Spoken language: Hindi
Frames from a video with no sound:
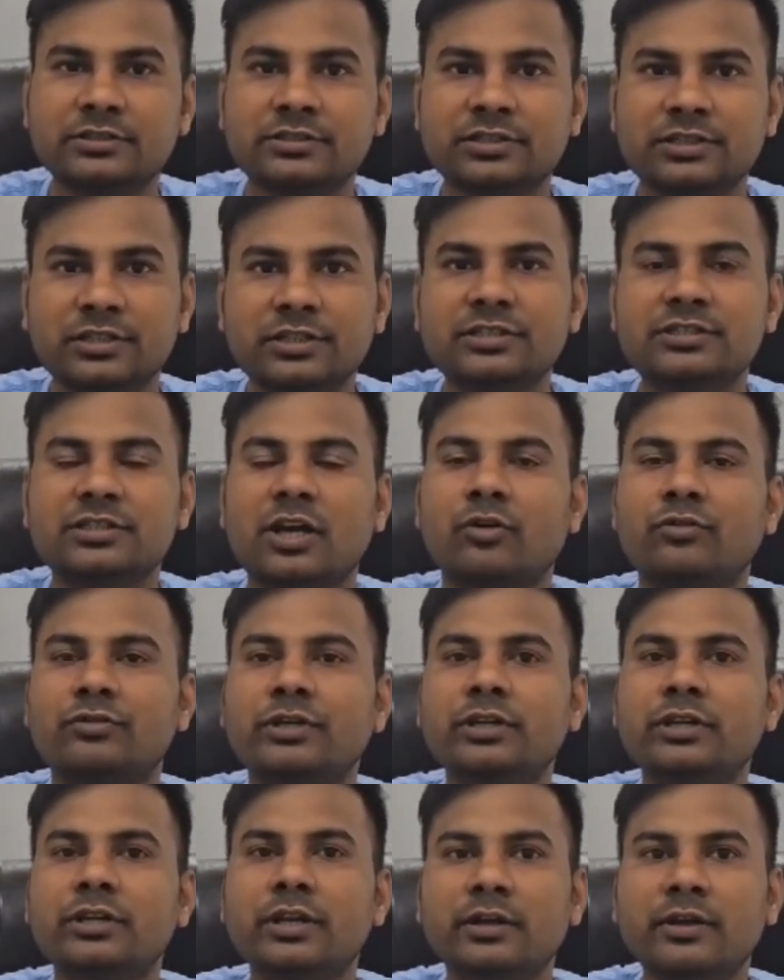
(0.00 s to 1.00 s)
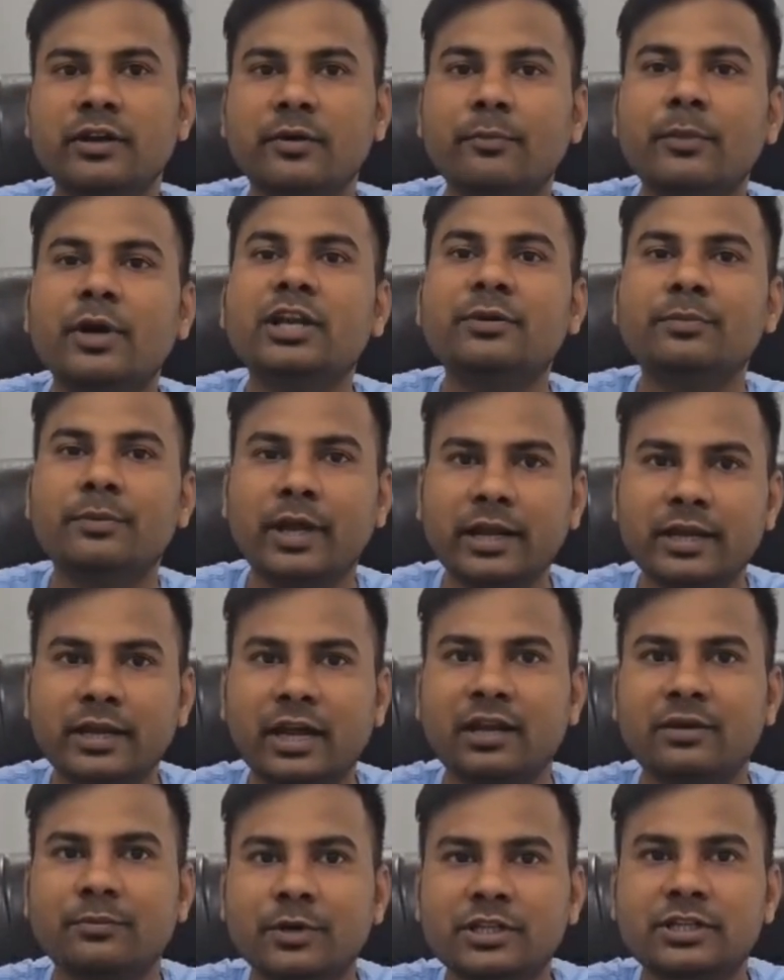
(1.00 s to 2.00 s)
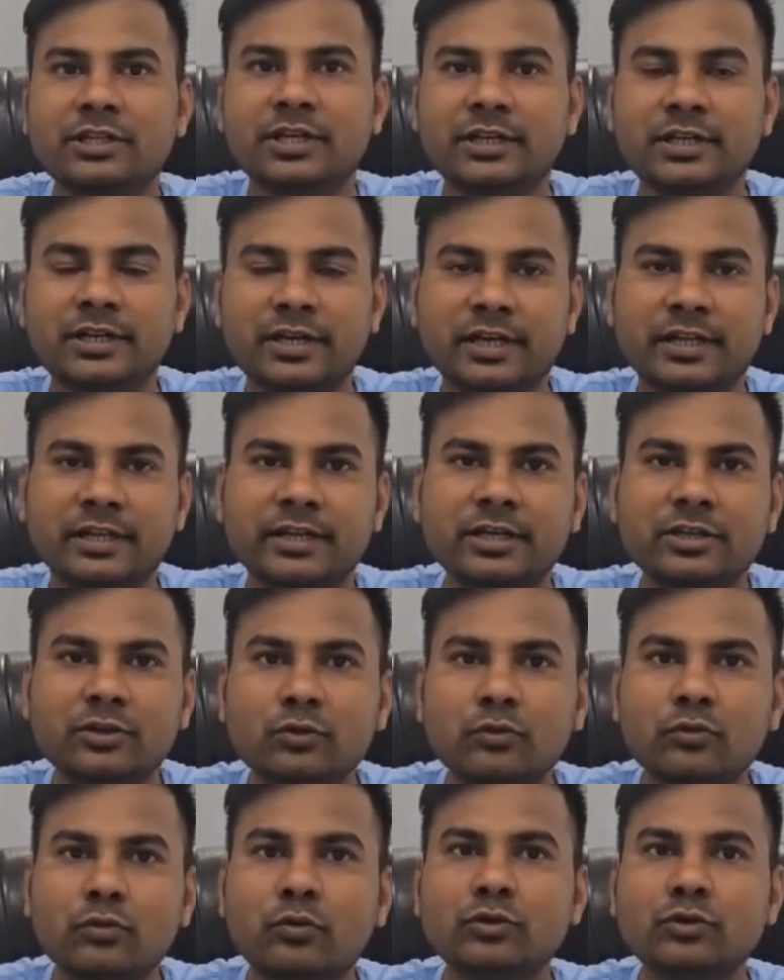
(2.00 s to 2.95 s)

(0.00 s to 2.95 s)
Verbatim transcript: सिक्स थाउजेंड मल्टीप्लाई नाइन मंथ के लिए करेंगे तो